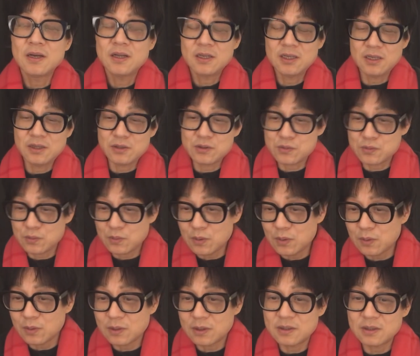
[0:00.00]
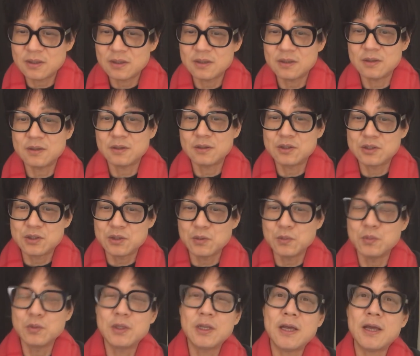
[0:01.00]
你所有的这个
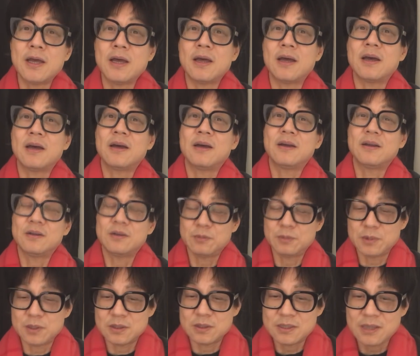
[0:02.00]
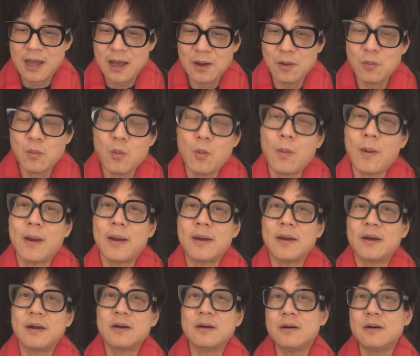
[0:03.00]
酒店什么餐馆，